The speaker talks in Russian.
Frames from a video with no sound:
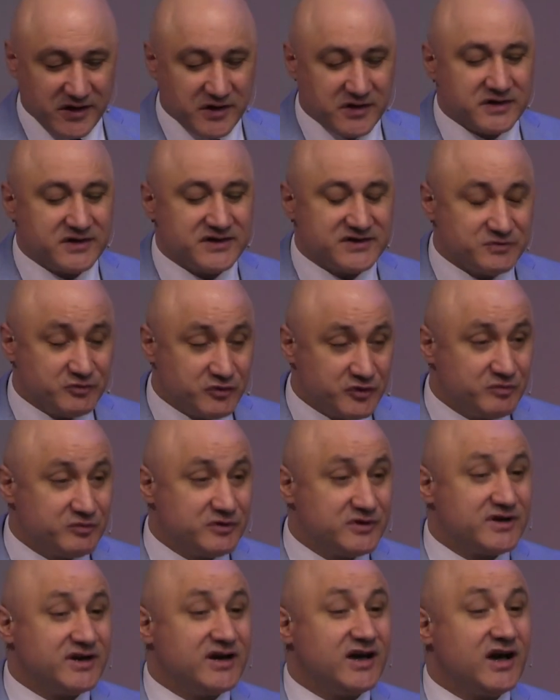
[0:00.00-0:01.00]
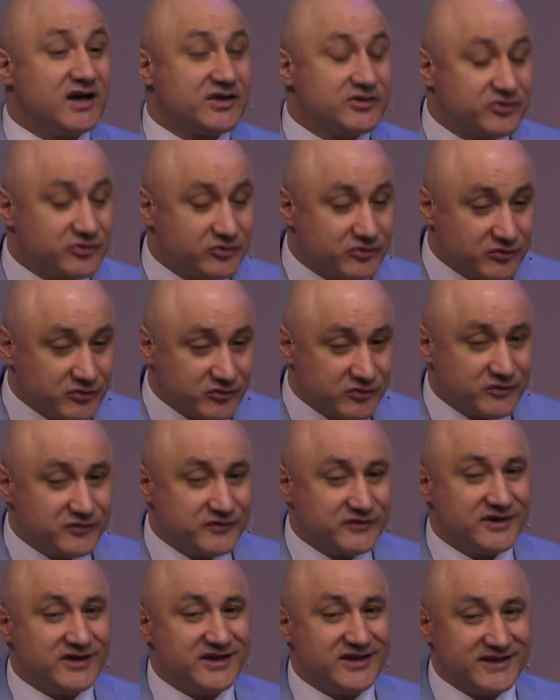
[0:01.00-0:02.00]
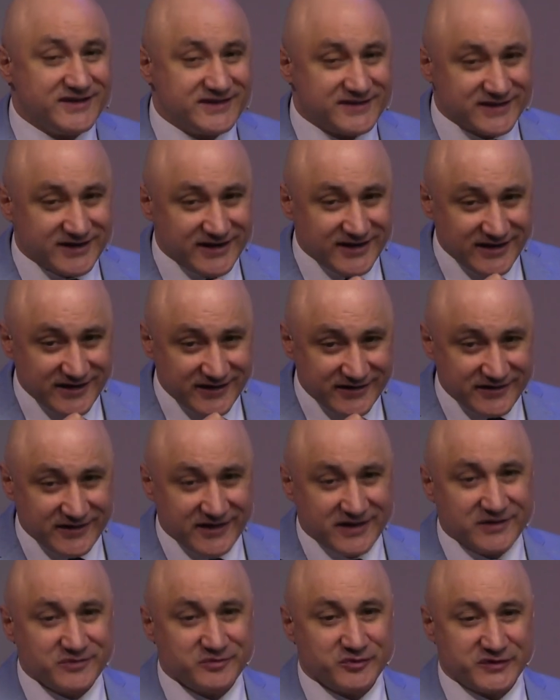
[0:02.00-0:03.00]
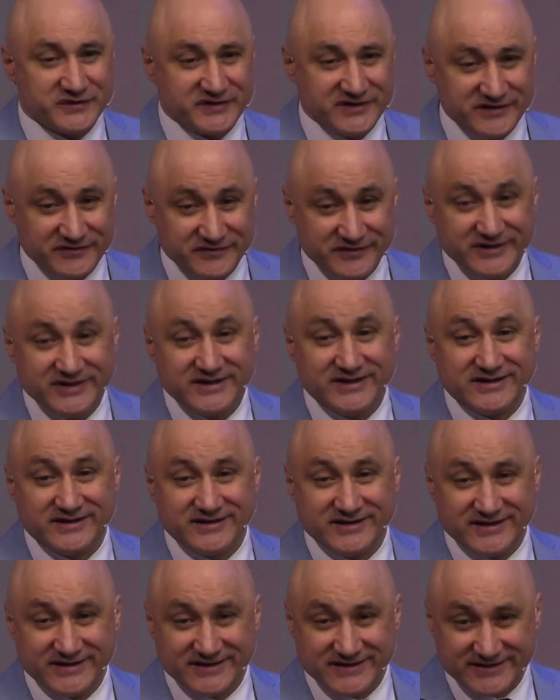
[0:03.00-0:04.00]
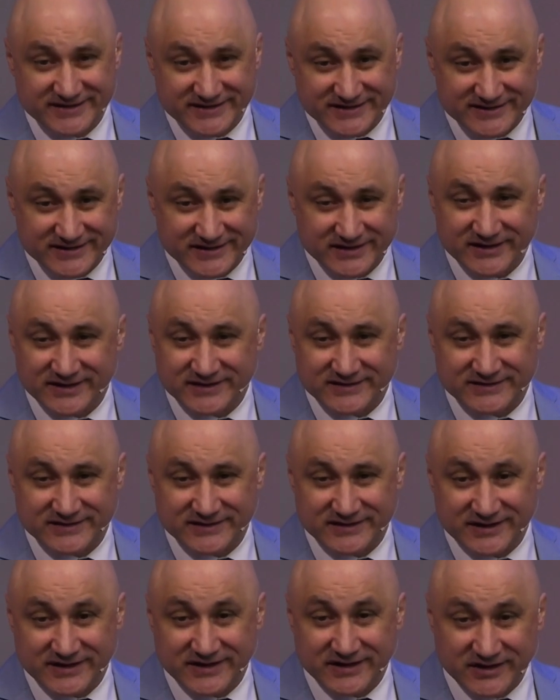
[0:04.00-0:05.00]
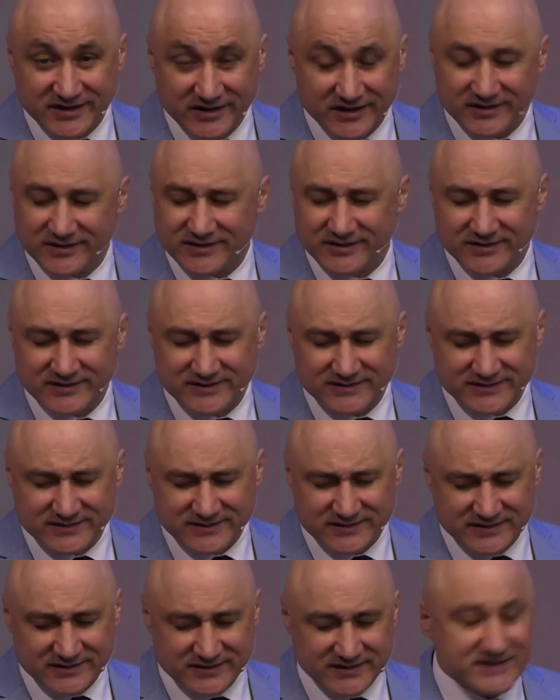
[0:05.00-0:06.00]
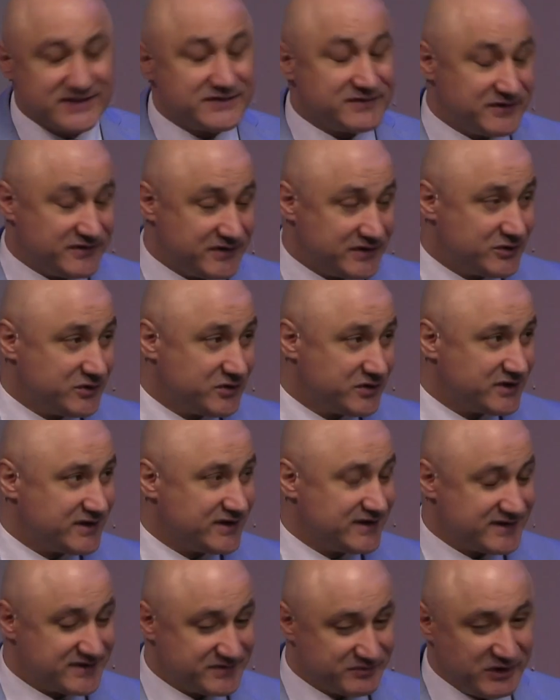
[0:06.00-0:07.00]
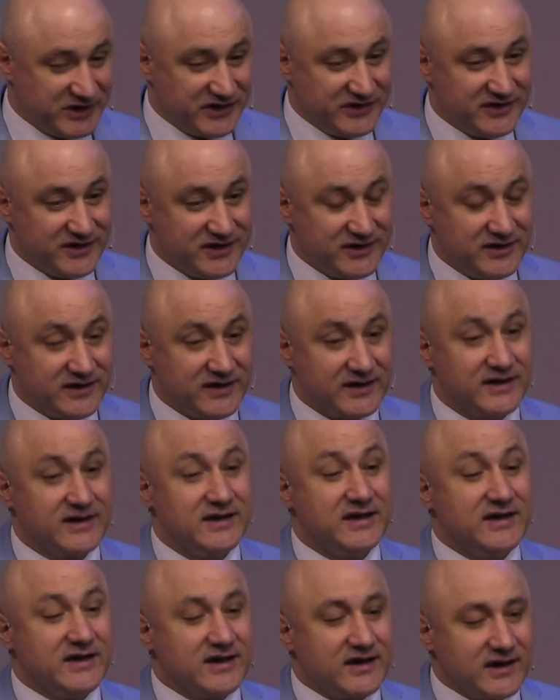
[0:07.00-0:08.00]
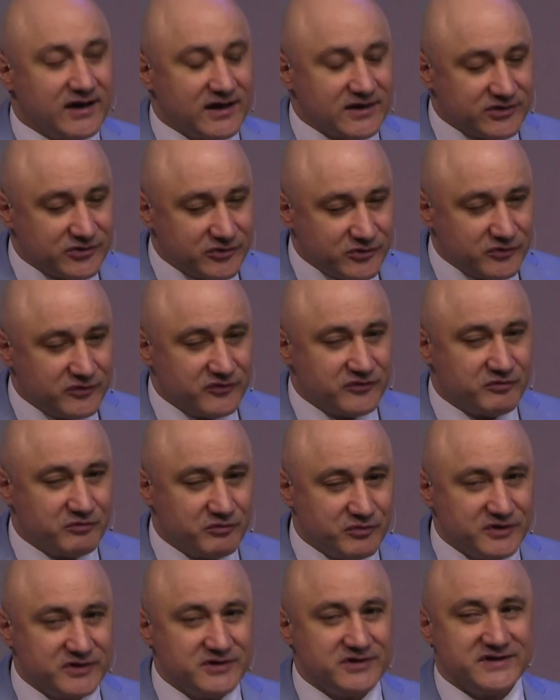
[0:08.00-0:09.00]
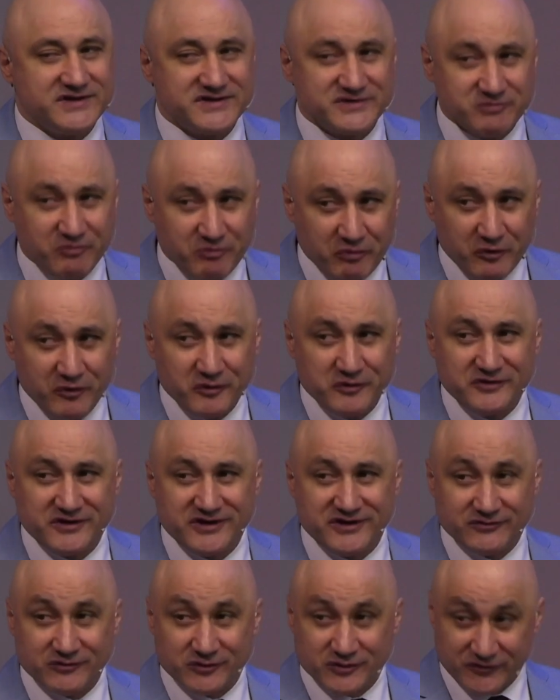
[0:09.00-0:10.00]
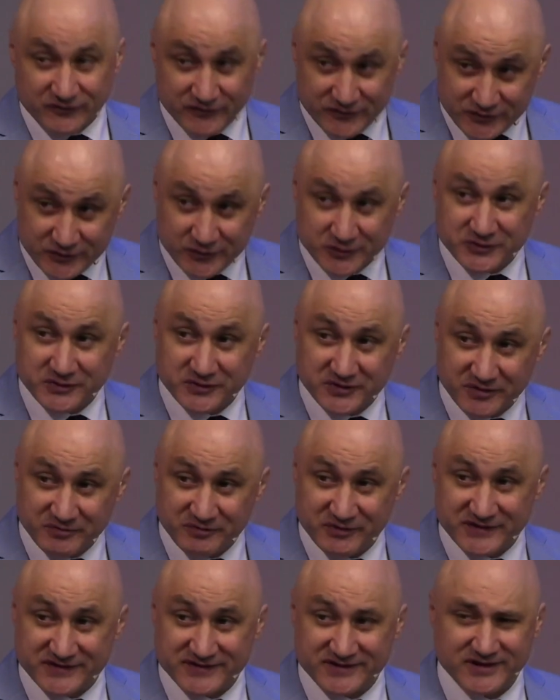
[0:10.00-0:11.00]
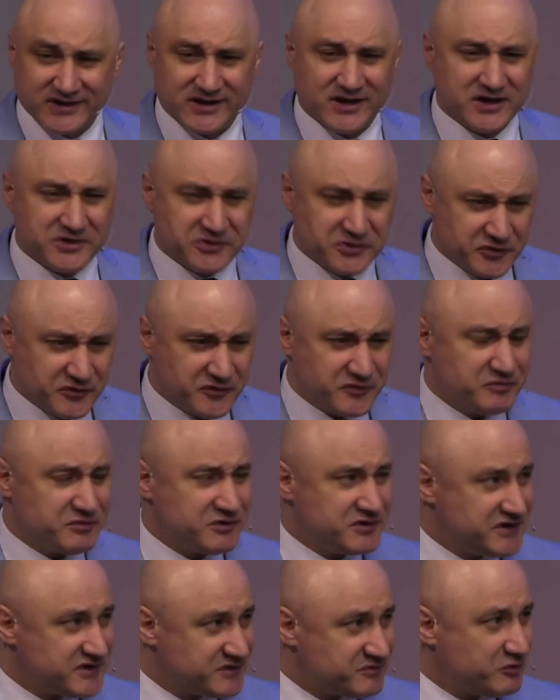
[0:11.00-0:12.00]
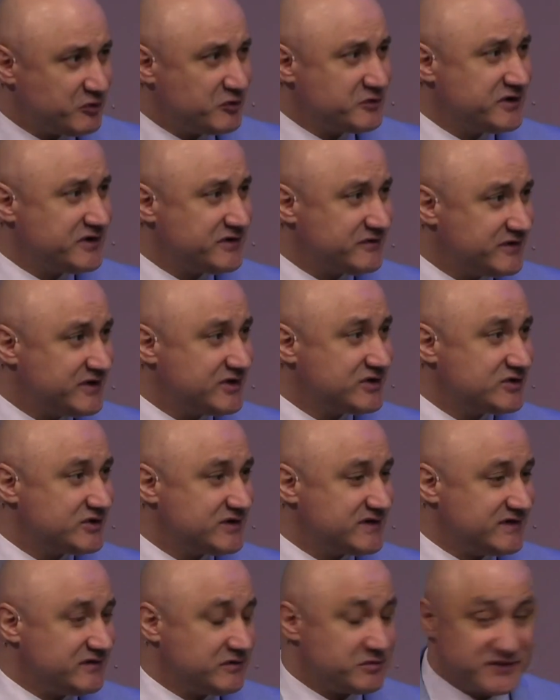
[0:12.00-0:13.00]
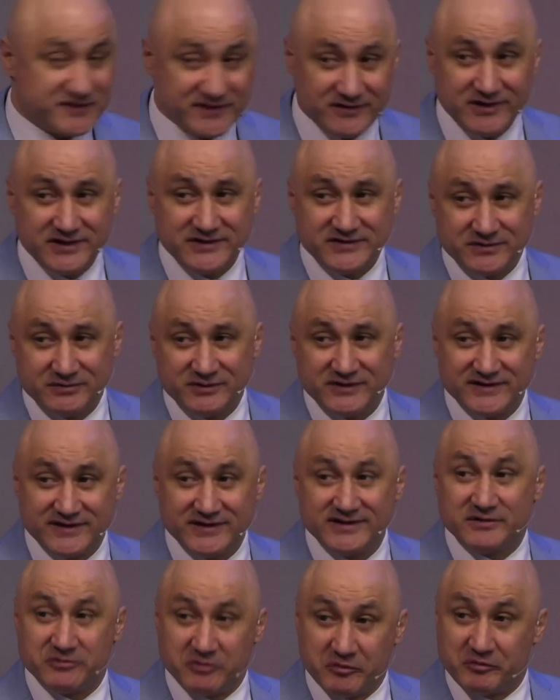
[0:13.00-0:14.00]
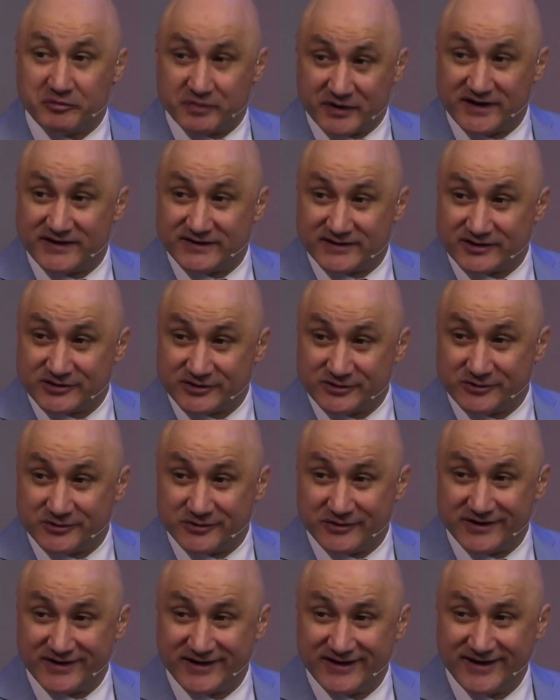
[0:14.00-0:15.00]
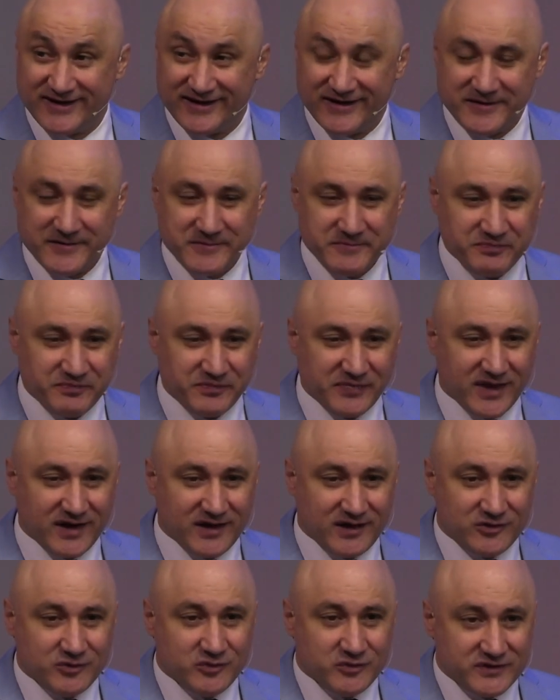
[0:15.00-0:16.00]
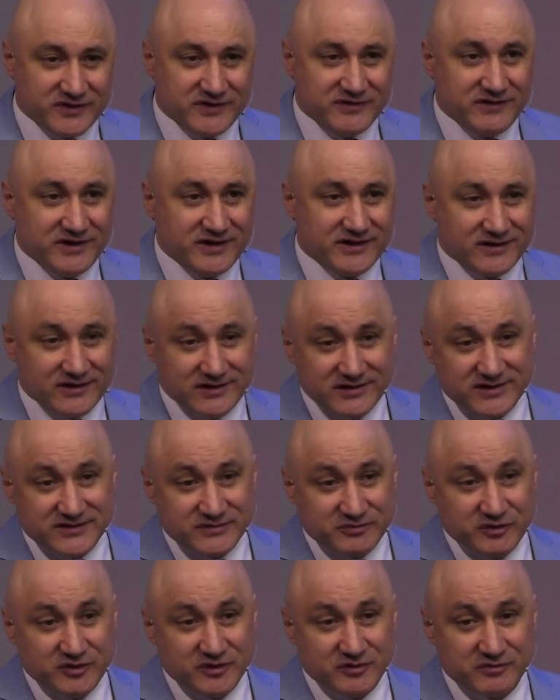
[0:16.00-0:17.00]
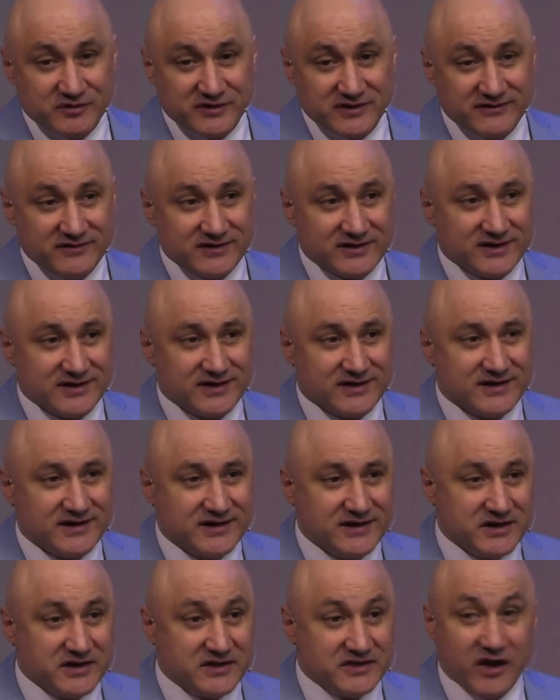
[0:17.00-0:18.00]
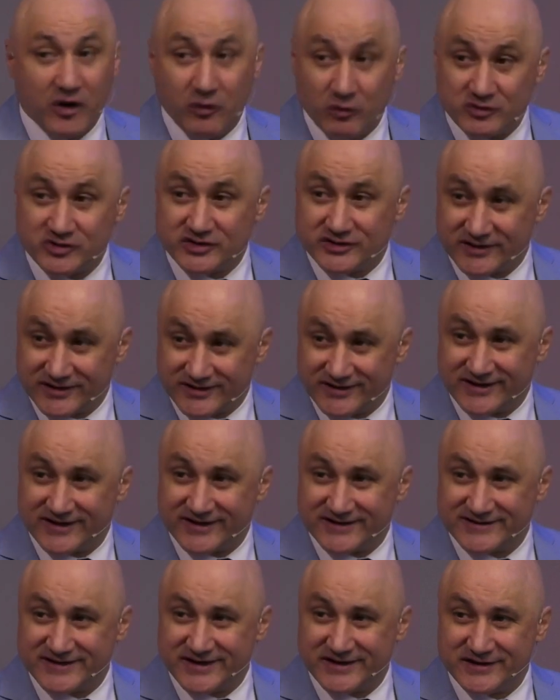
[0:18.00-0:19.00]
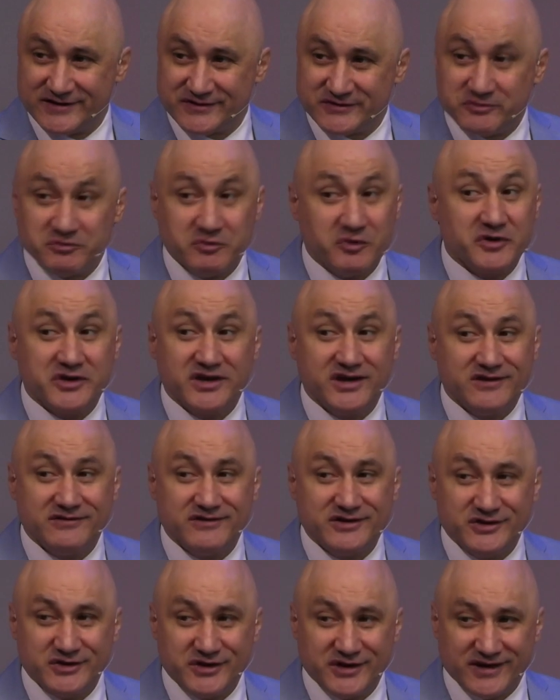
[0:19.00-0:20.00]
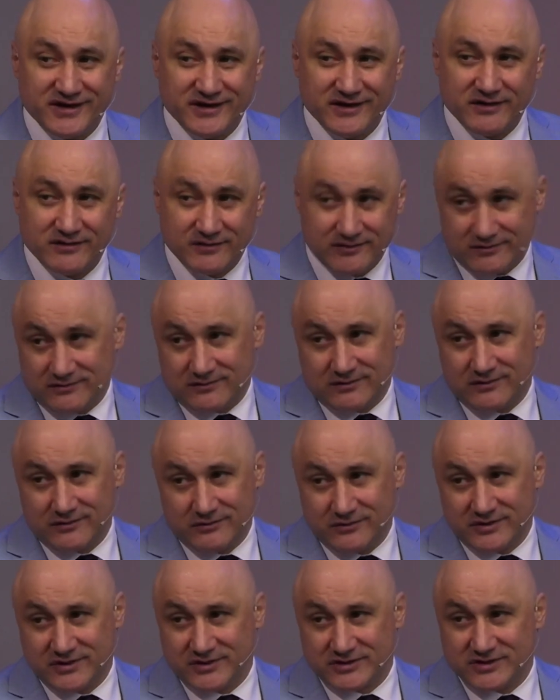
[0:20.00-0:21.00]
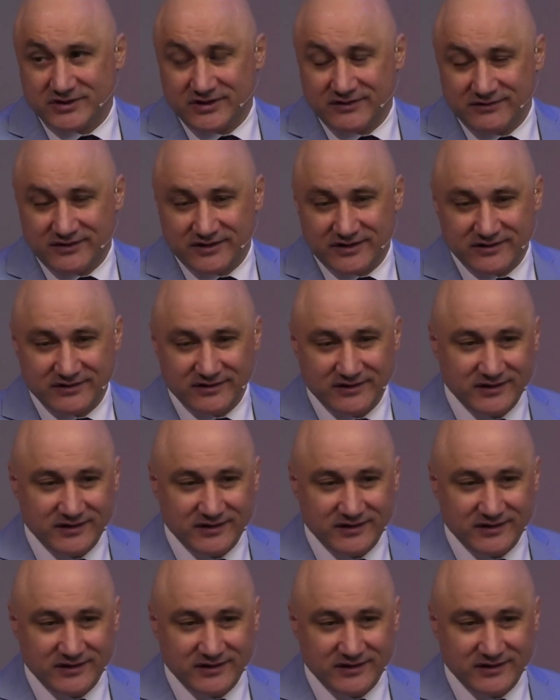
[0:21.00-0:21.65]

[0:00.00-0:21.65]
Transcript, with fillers: Господь был готов готов для израильтян после выхода из, из, из, Иги, из, э, Вавилона. из Вавилона, из пленения, готов был исполнить вот все, что написано, готов был исполнить в их жизни. Вы представляете себе, если это бы произошло? Какое удивление для нас было бы, наверное, научных доказательств многих вещей, которых люди даже не верят.